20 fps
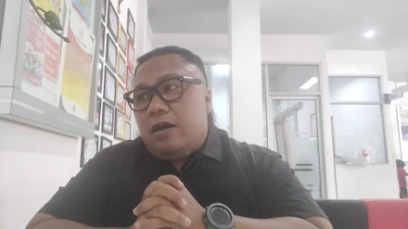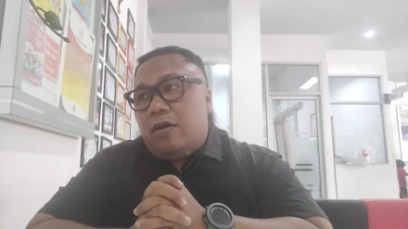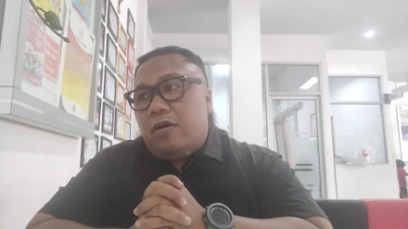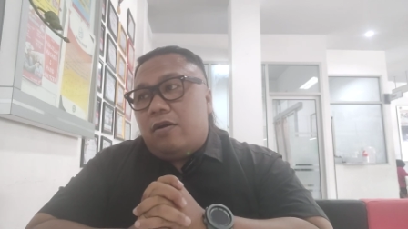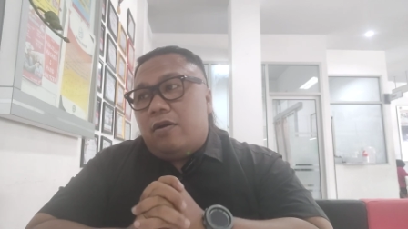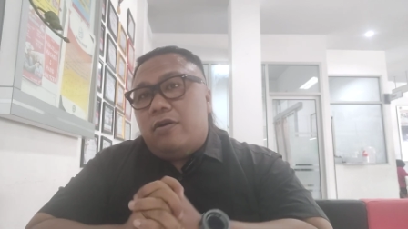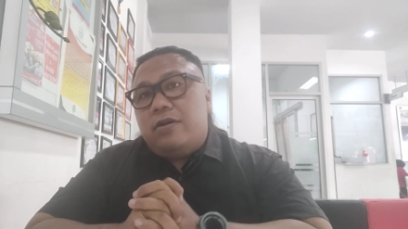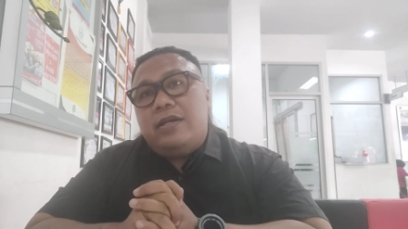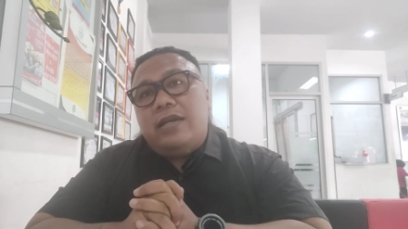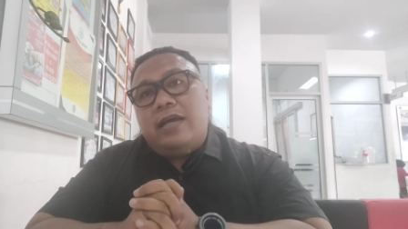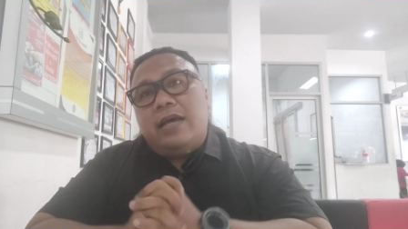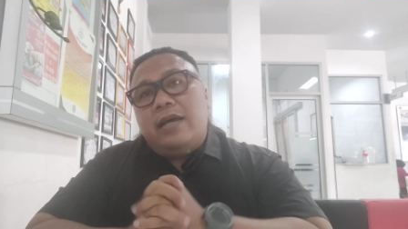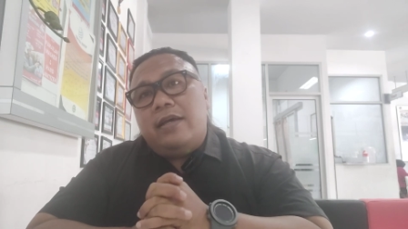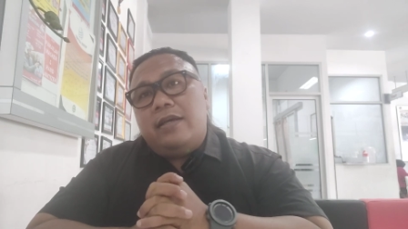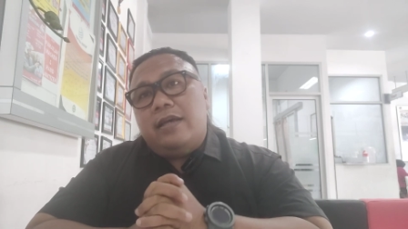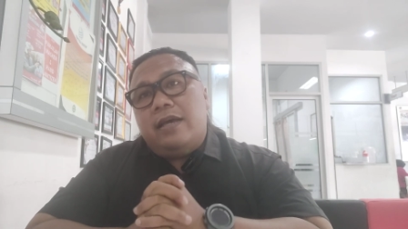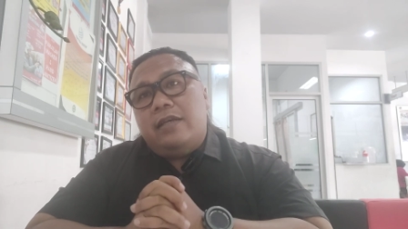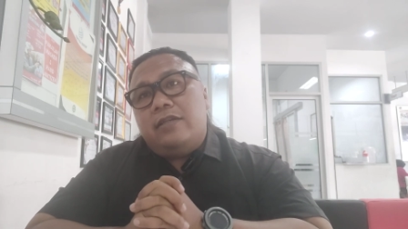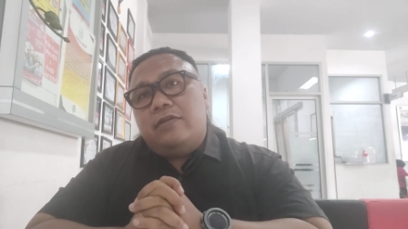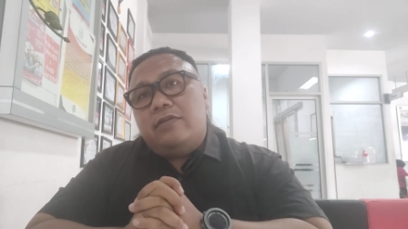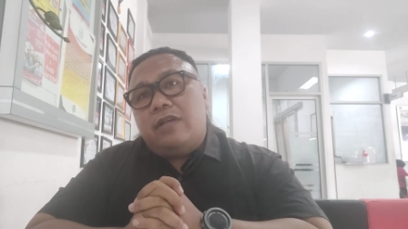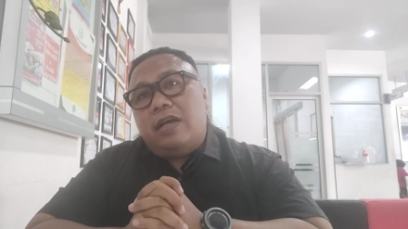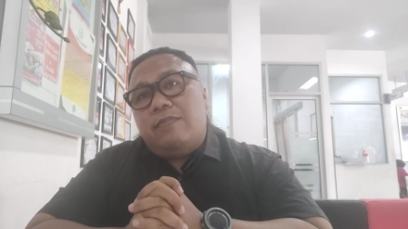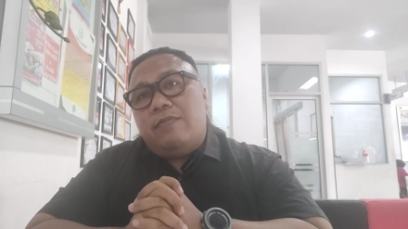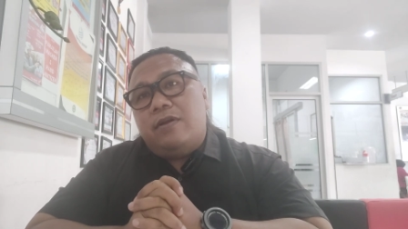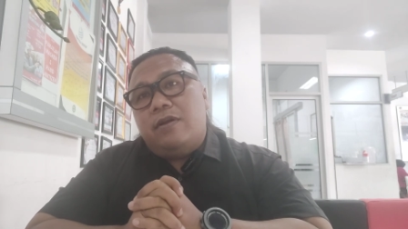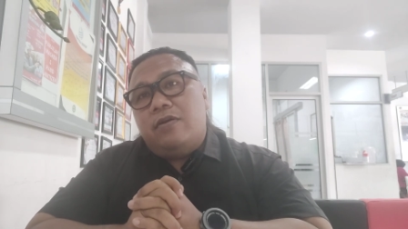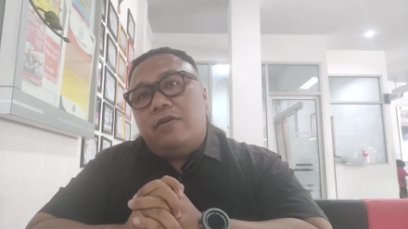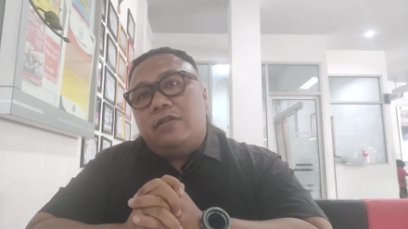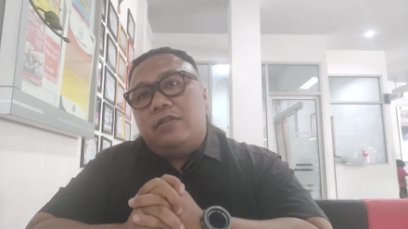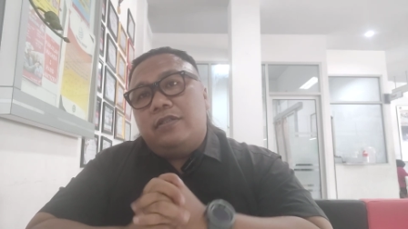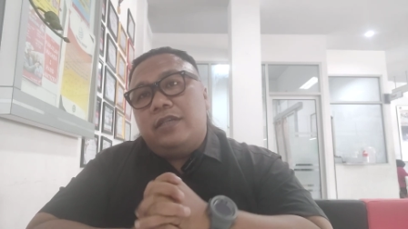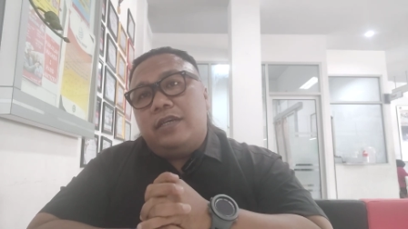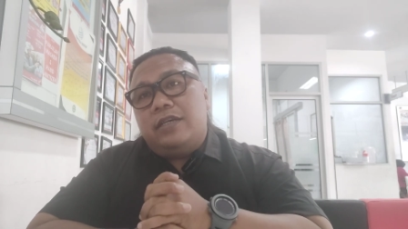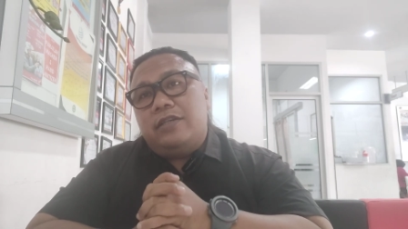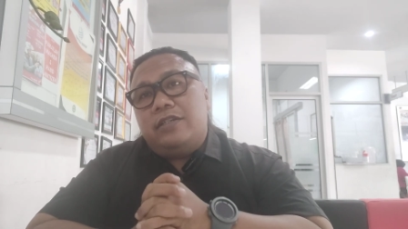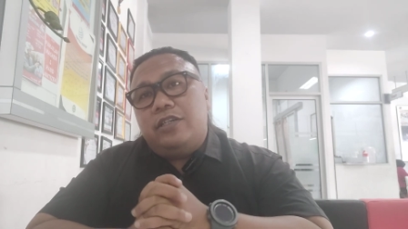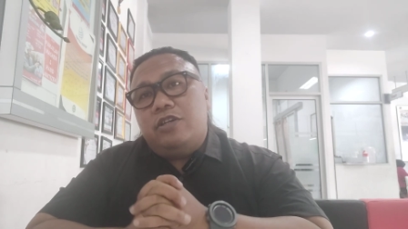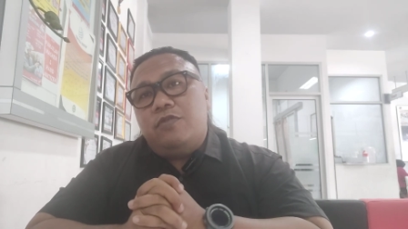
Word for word: Honda ya sudah meluncing